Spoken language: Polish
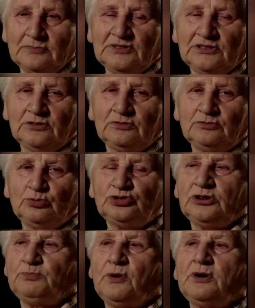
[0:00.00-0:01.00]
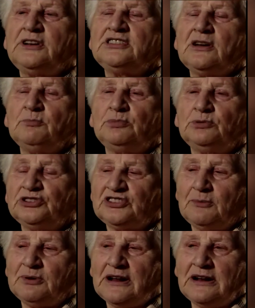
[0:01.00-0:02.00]
Takie duże pole tam było,
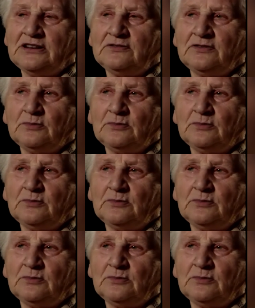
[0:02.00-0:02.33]
zabrali,